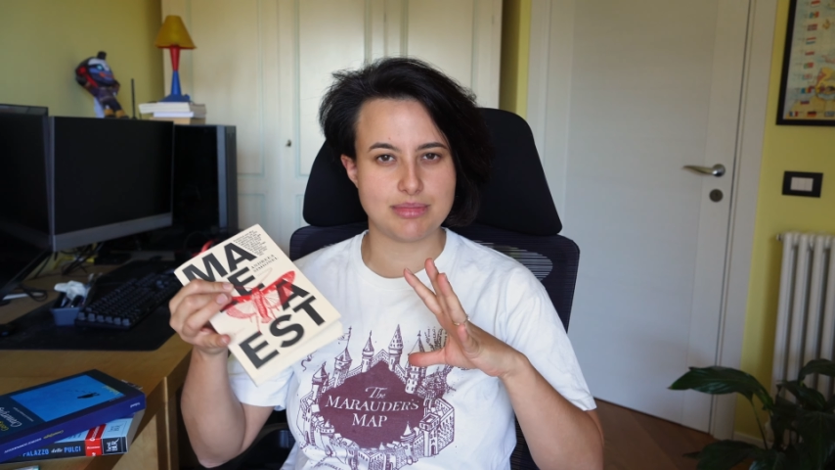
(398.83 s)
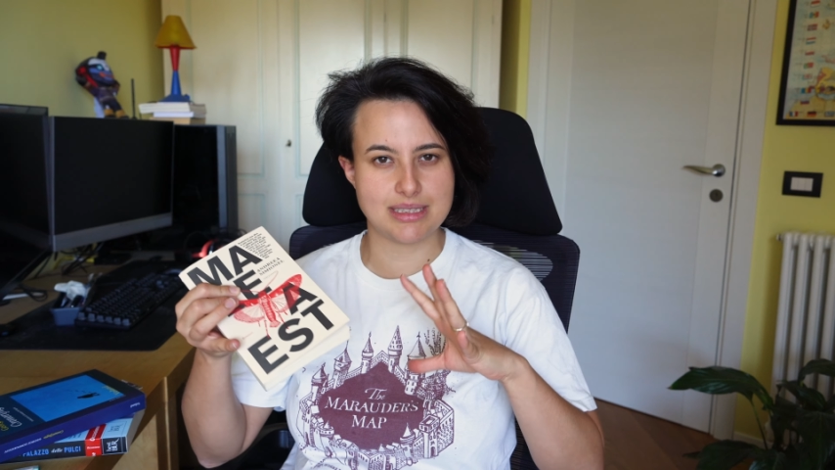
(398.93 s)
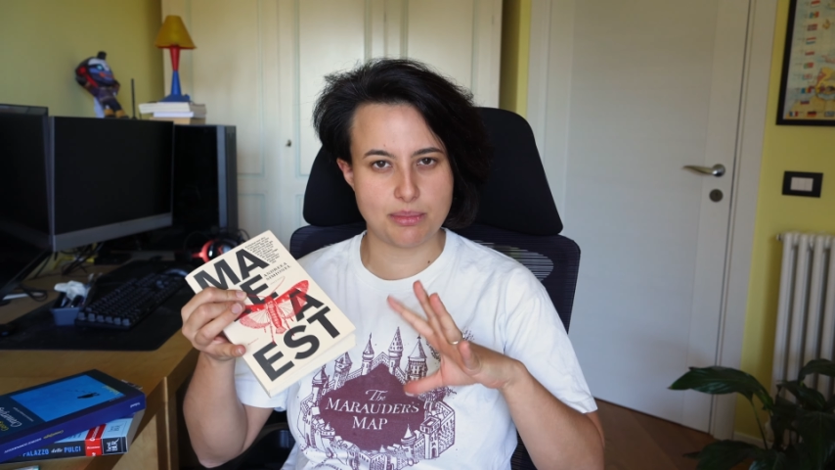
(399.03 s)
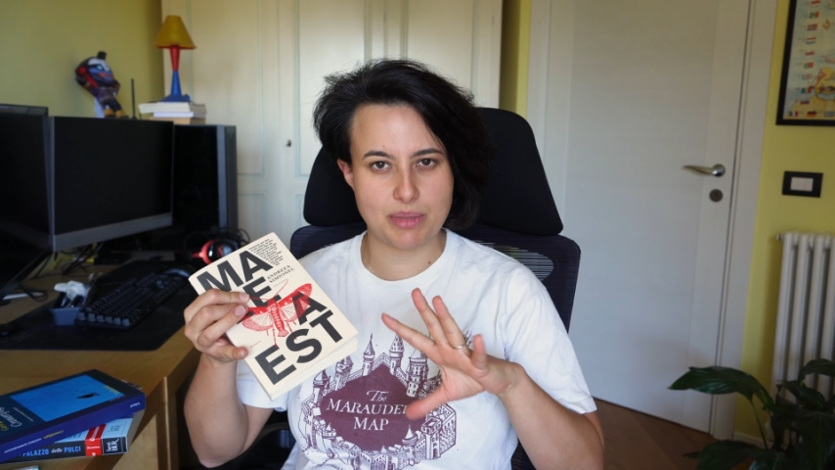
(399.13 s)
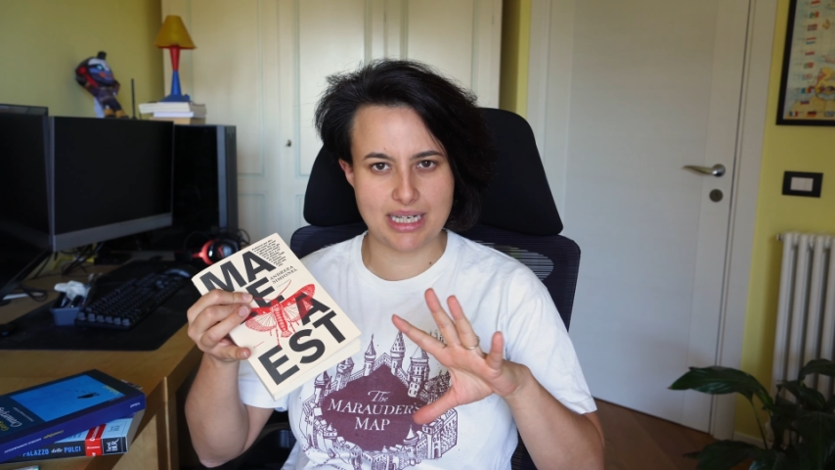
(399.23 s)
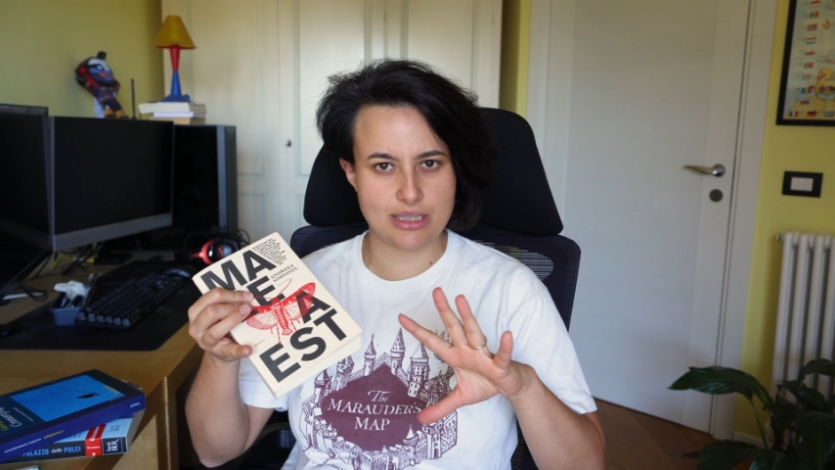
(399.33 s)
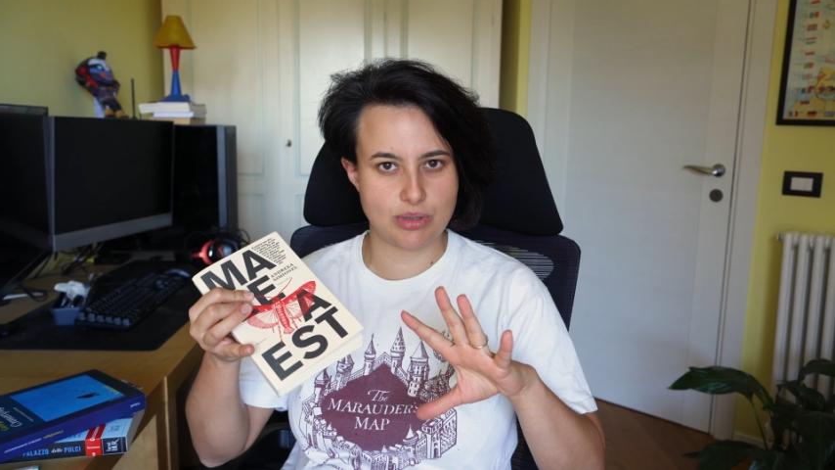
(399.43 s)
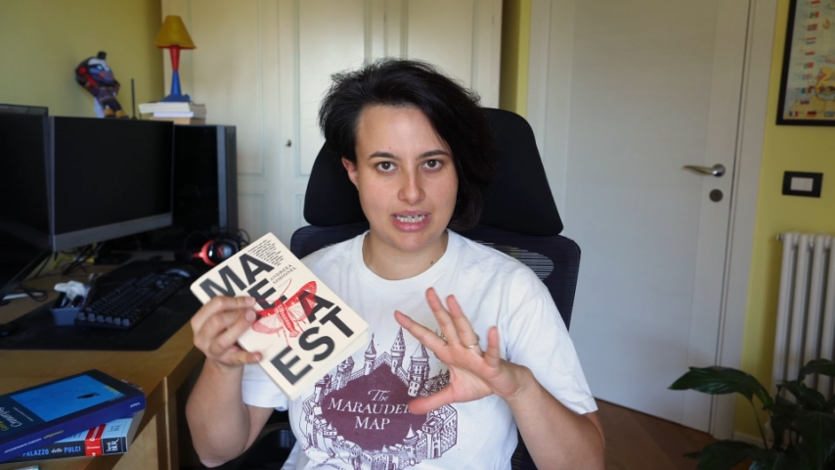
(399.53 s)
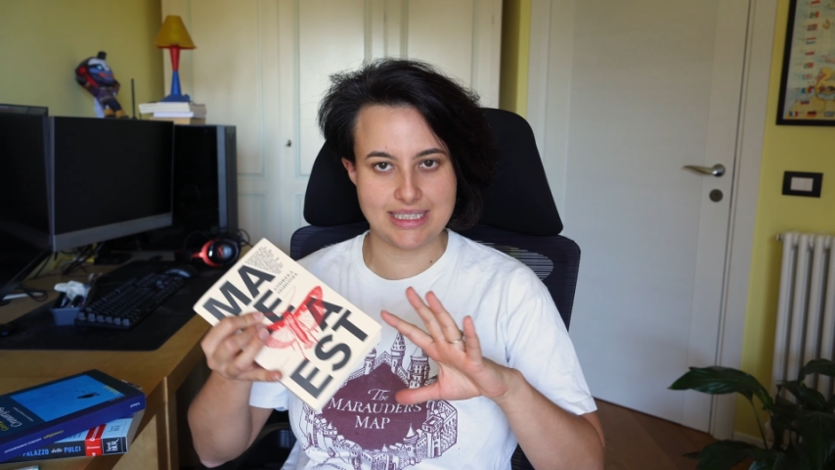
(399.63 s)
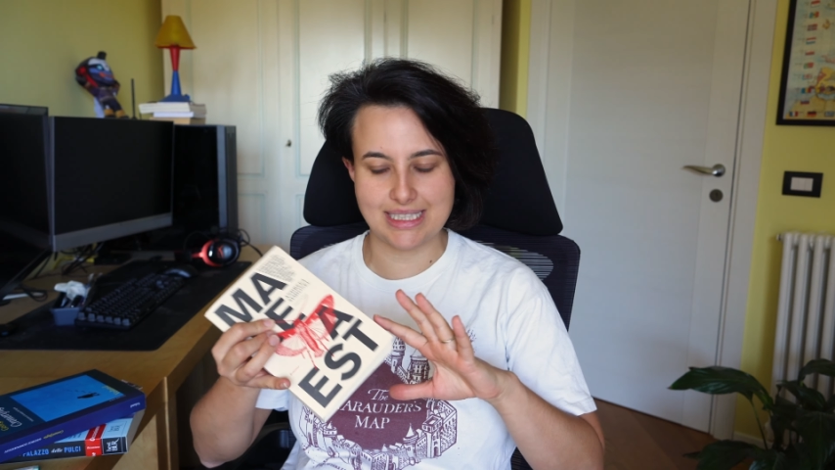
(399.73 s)
mi sembra
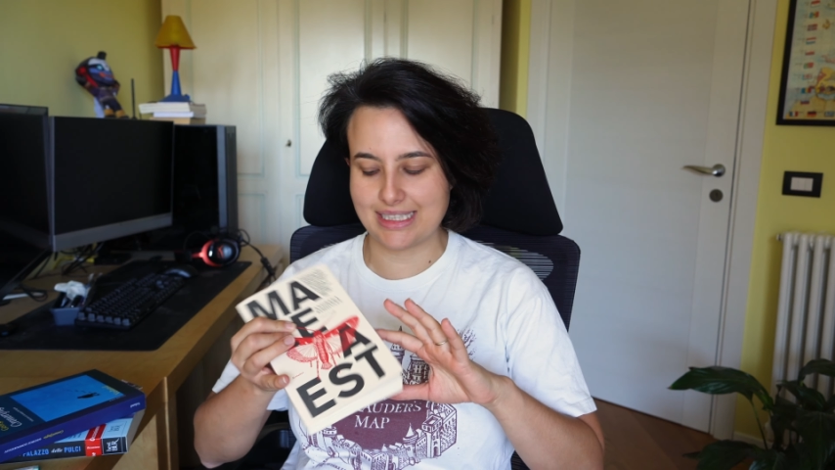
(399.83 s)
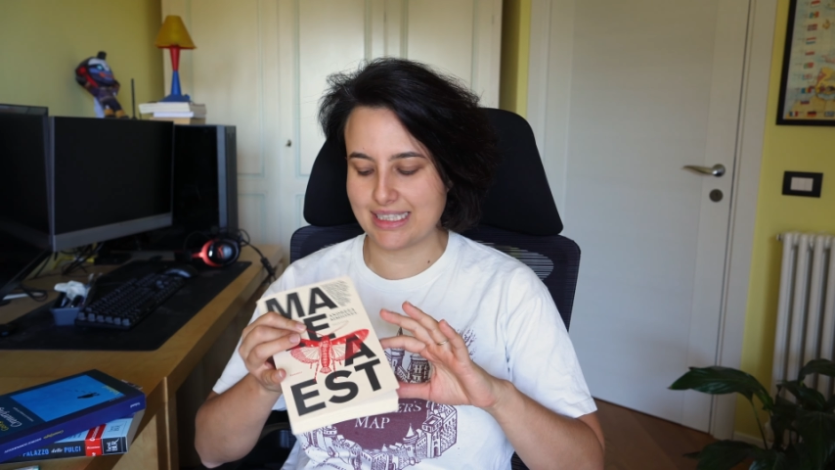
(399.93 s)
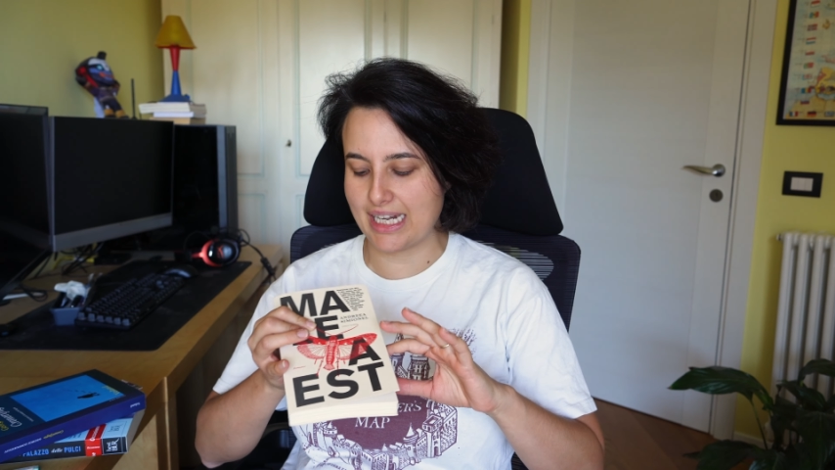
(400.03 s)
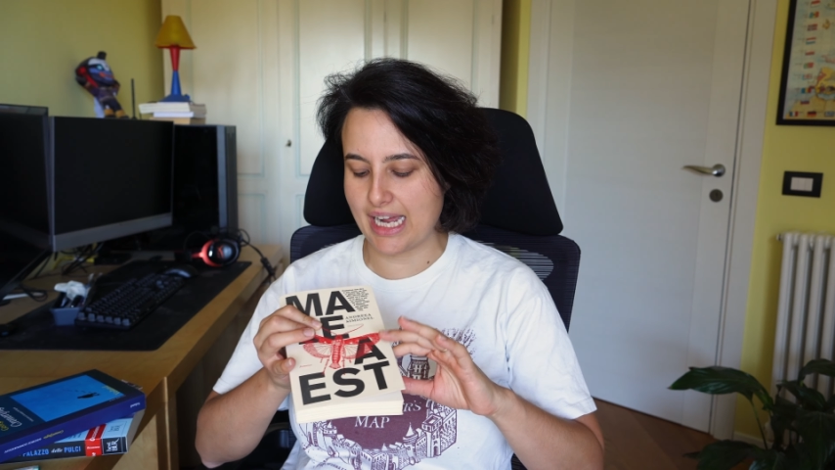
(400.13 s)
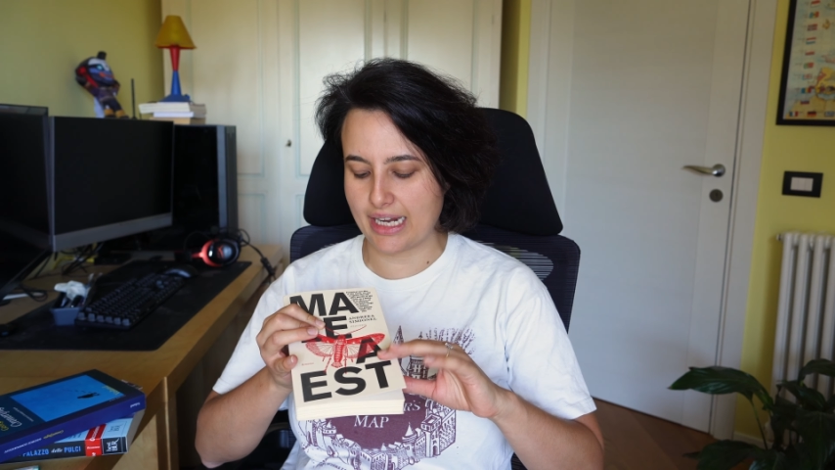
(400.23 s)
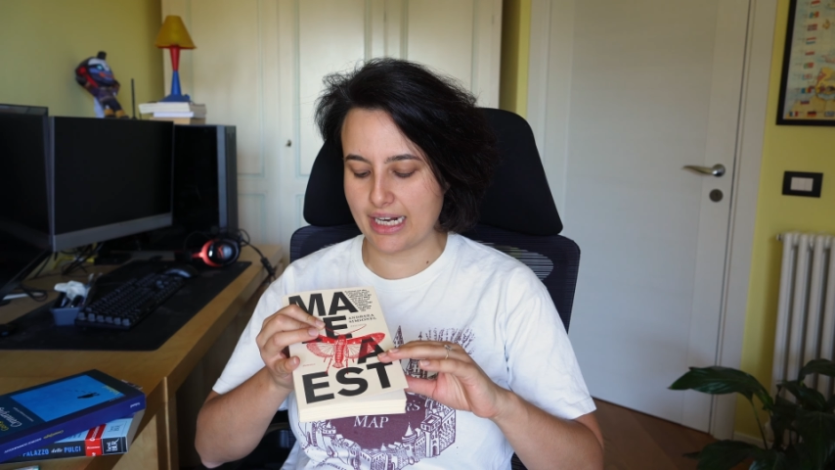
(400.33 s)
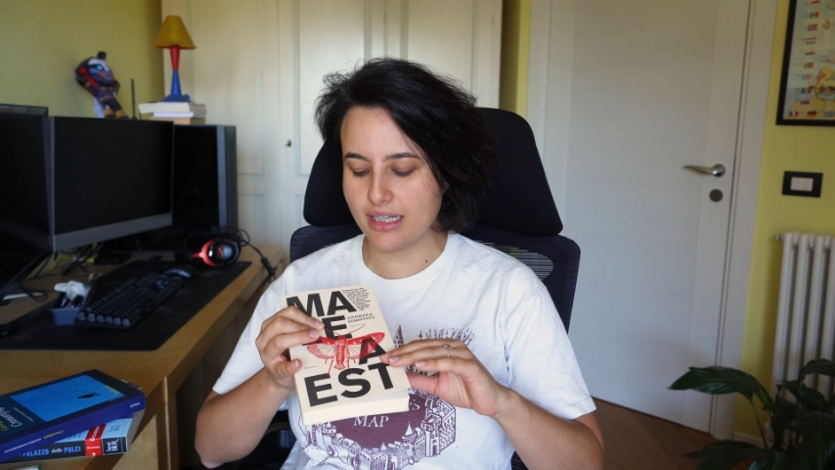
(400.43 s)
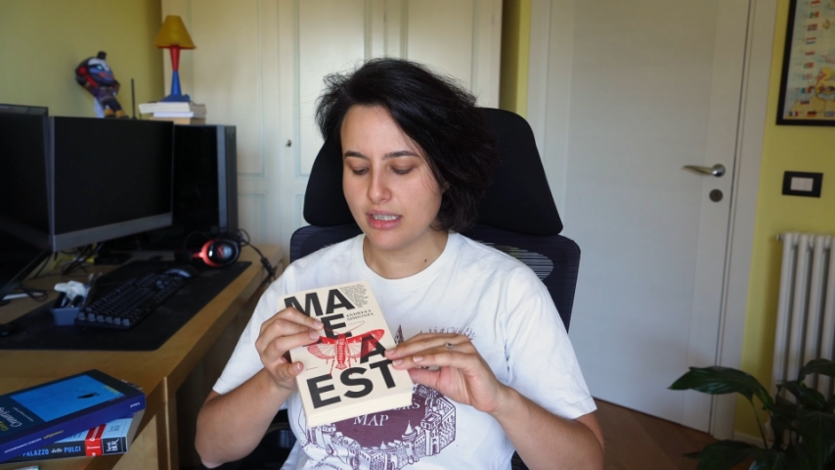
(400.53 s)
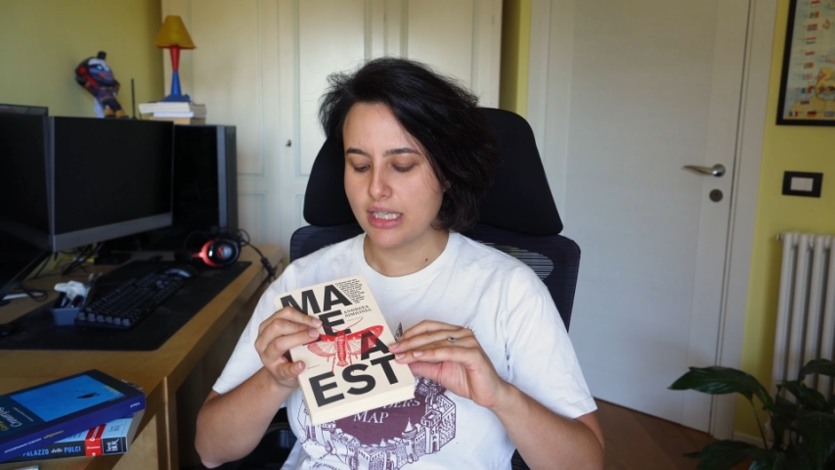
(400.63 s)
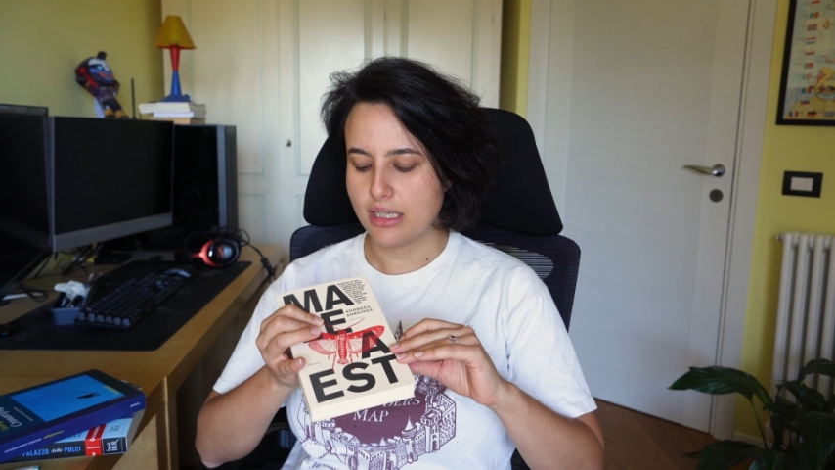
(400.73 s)
naturalizzata italiana,